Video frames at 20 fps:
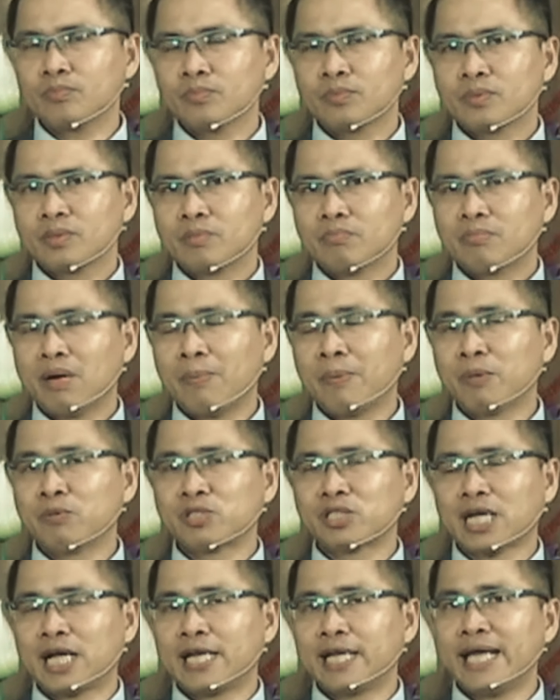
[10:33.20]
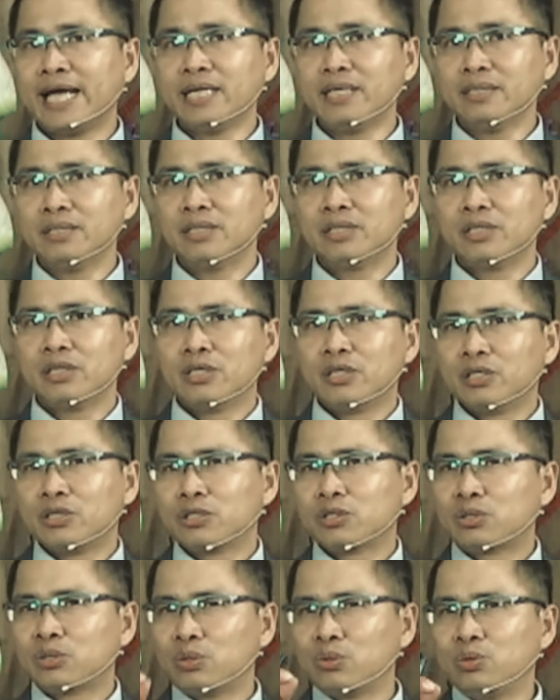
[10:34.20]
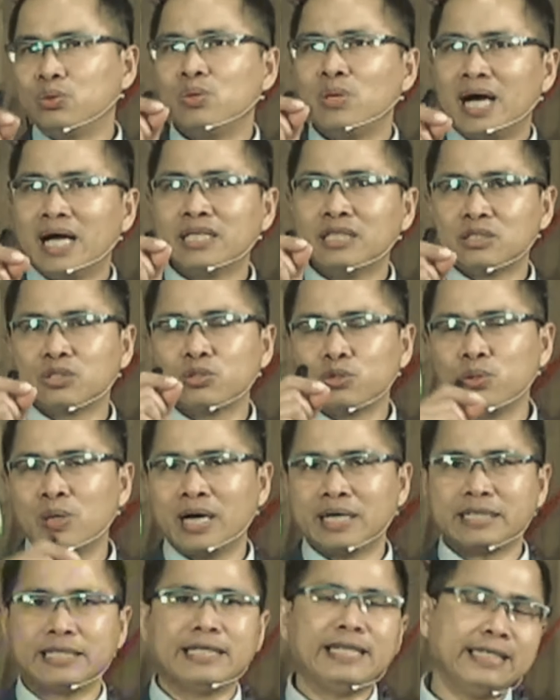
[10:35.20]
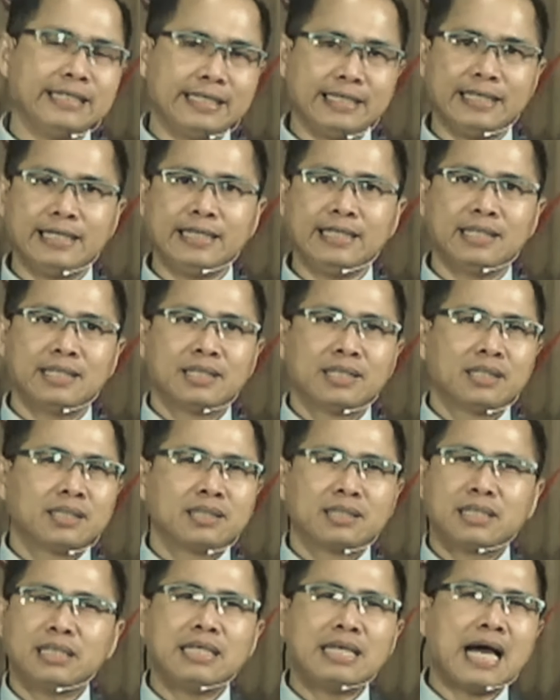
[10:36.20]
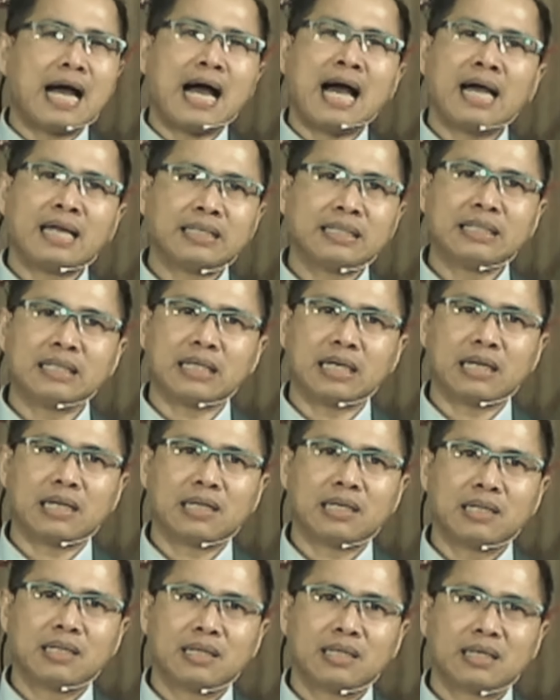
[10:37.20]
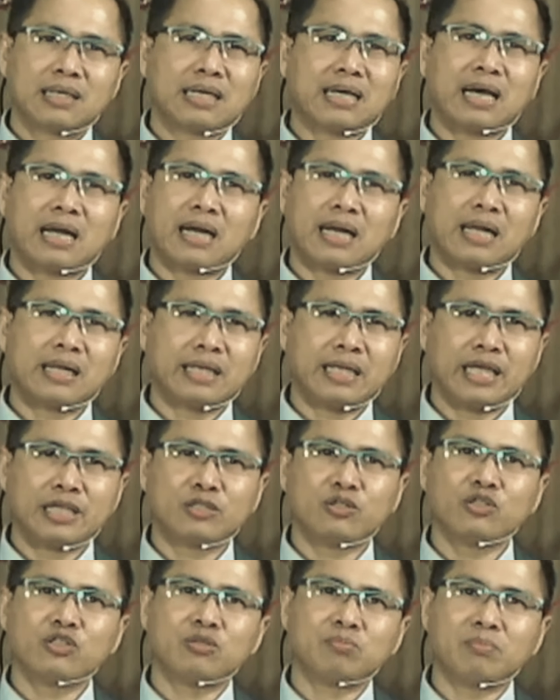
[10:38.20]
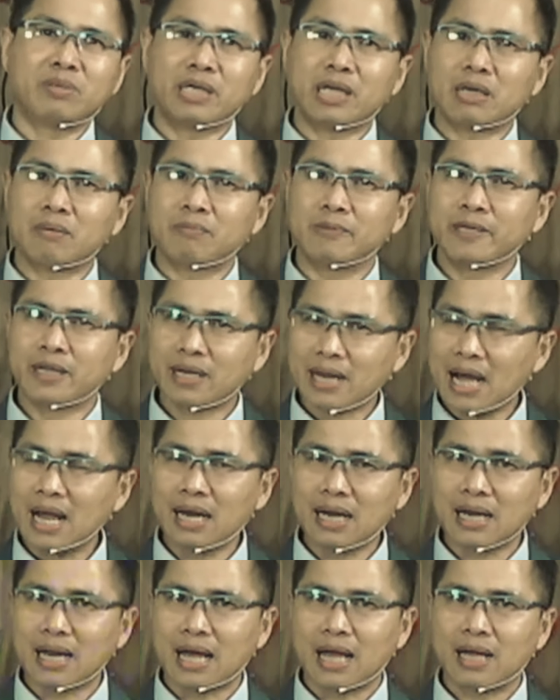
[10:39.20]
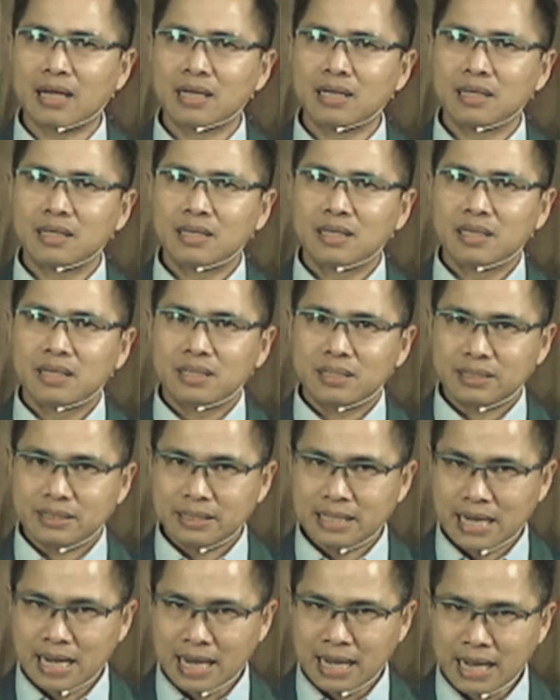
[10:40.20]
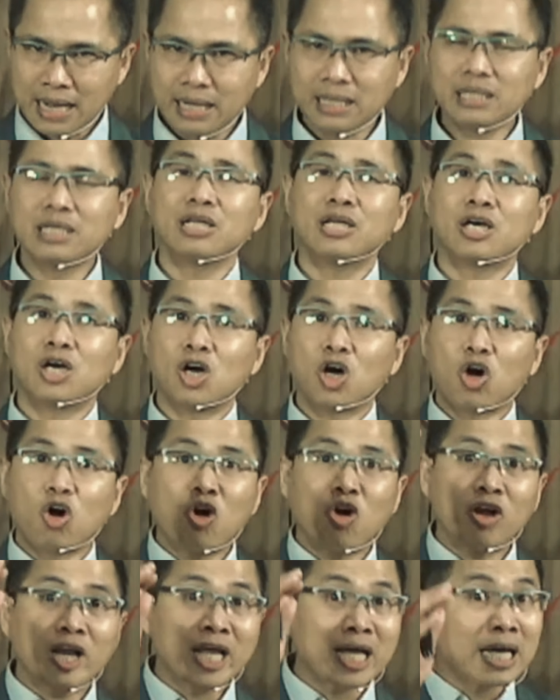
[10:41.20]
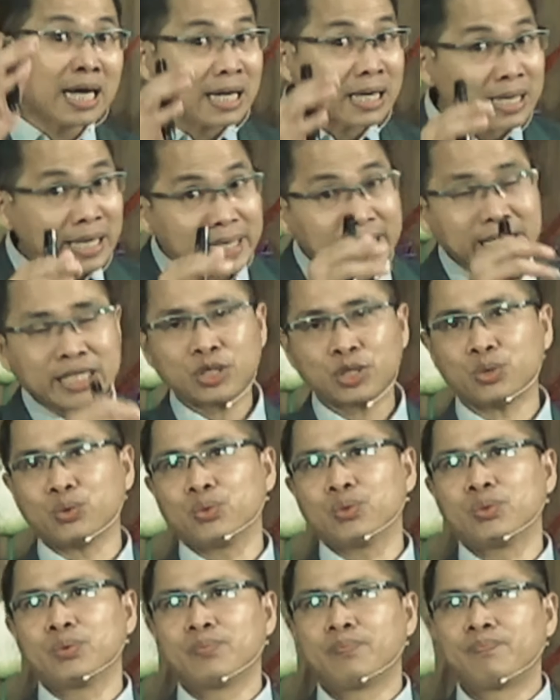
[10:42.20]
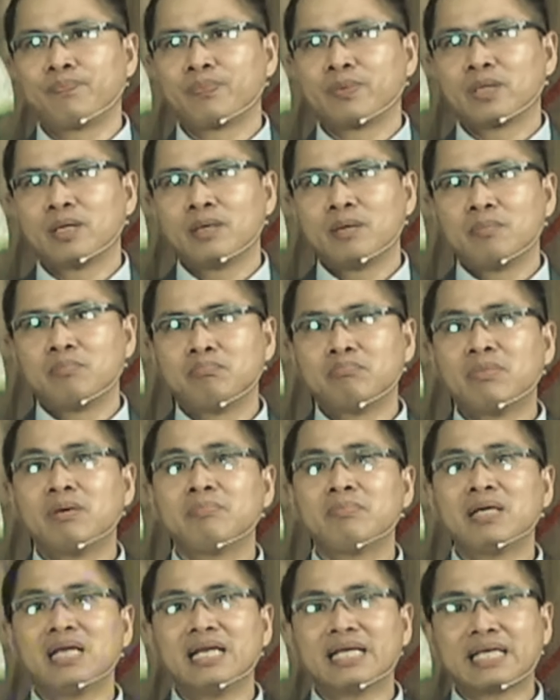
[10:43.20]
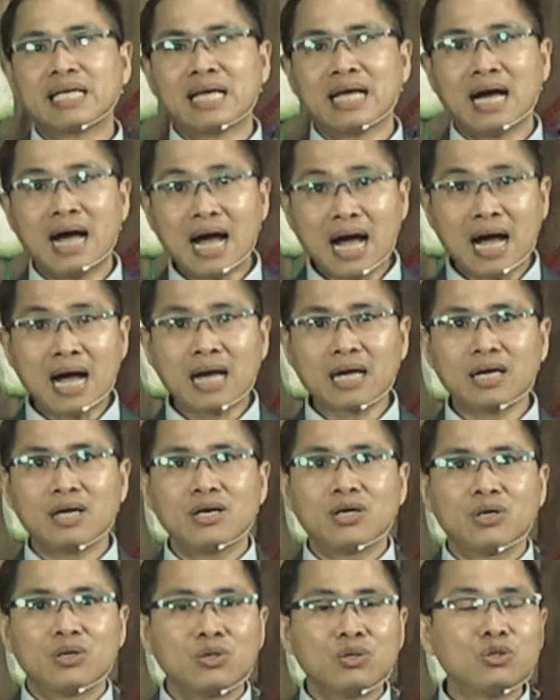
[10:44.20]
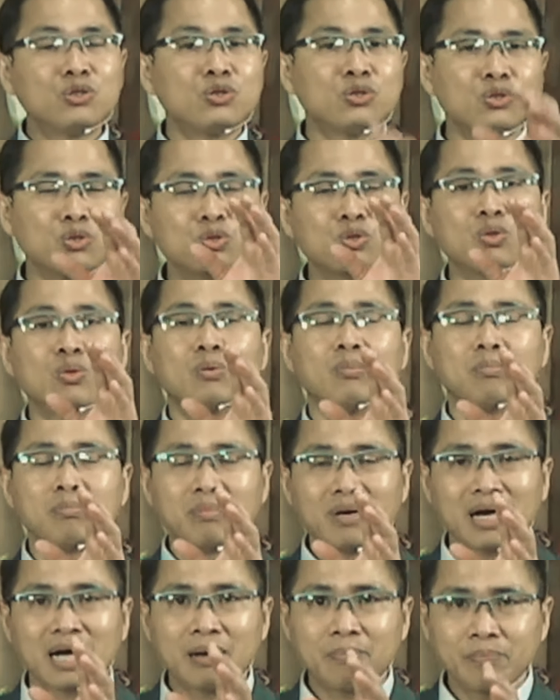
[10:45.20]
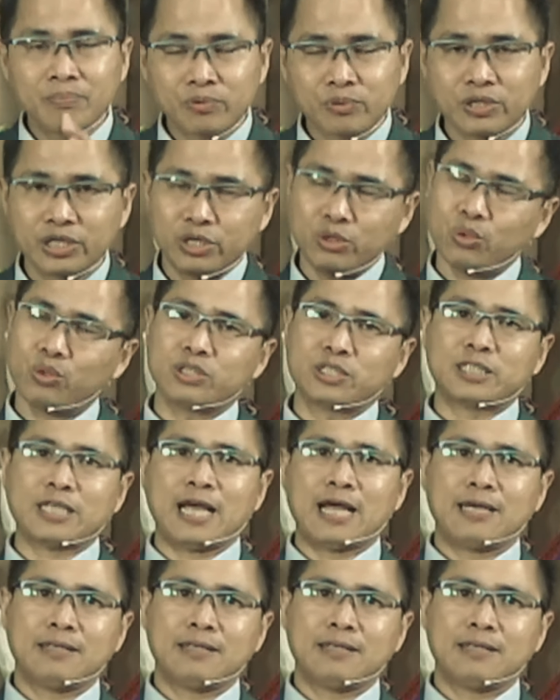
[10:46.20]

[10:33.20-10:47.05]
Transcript: Bapak Ibu sekalian, tuduhan-tuduhan ini tidak adil karena Yesus benar-benar Allah dan oleh karena itu memiliki hak untuk mengampuni dosa.